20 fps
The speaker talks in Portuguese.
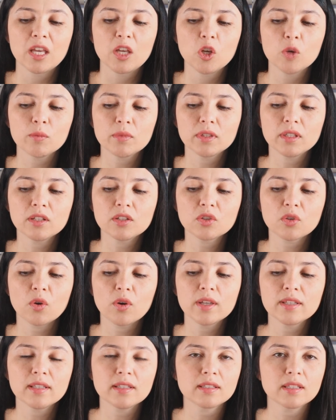E uma das
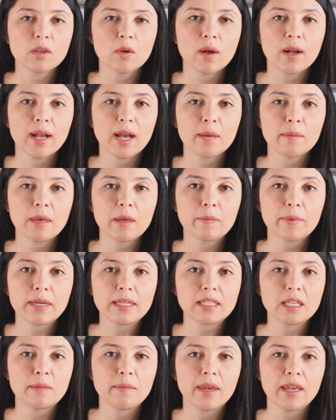coisas que eu acabei
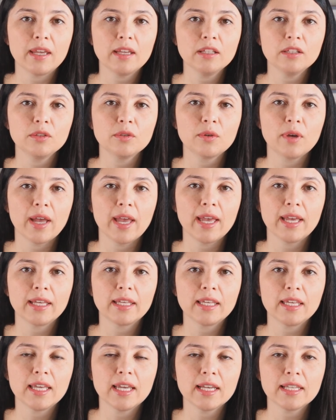percebendo é
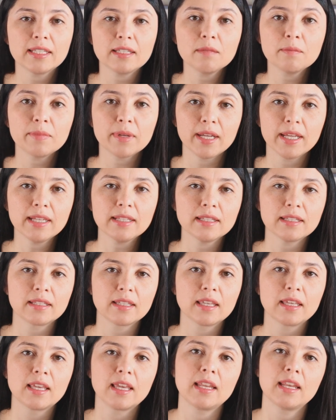que as
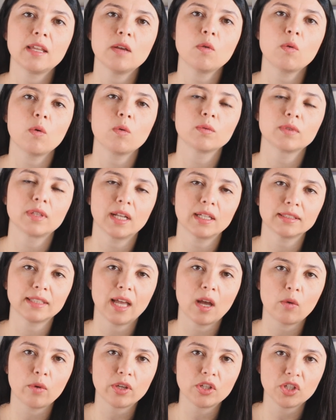empresas que queriam
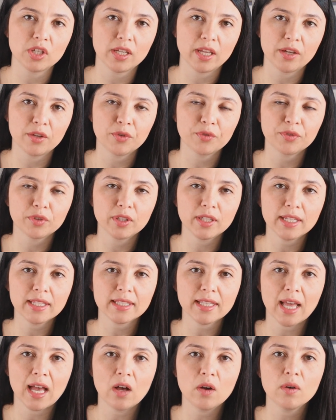contratar um engenheiro
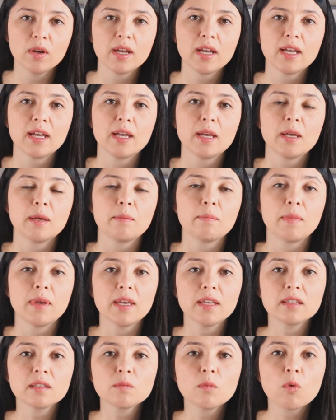florestal,
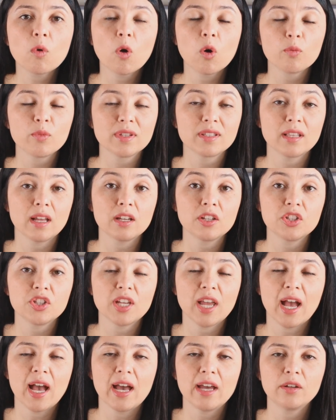mesmo como
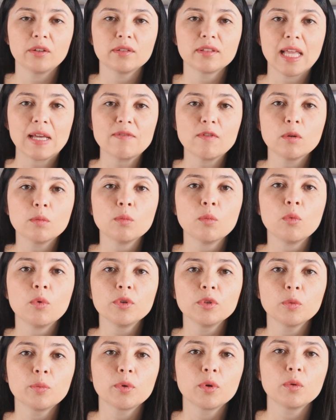estagiário, estavam
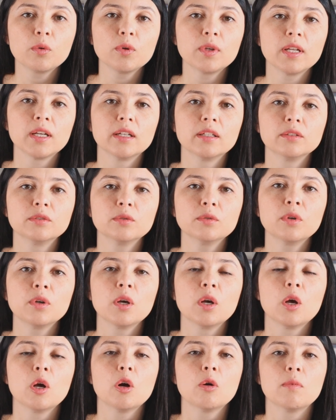muito procurando
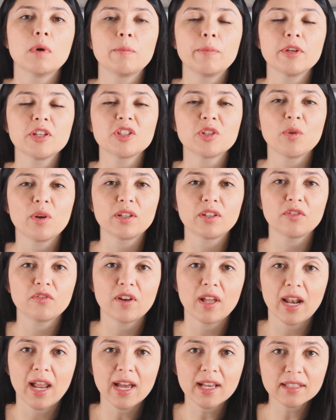uma pessoa que
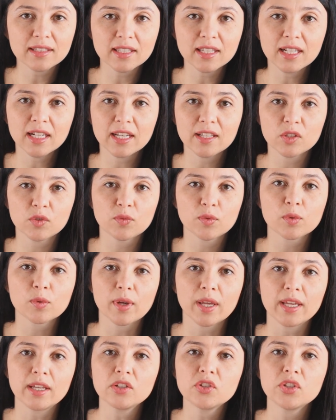falasse inglês
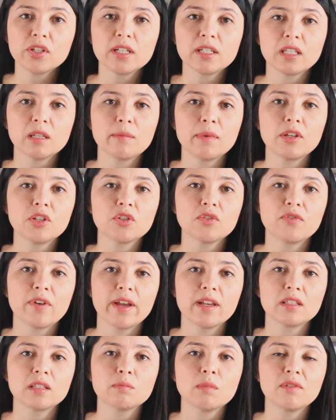fluente e que também
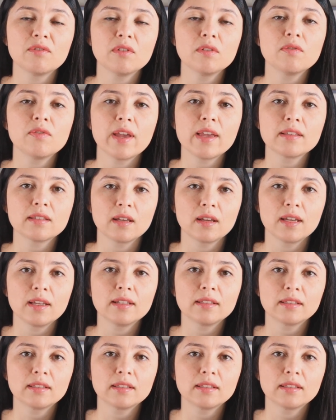tivesse uma vivência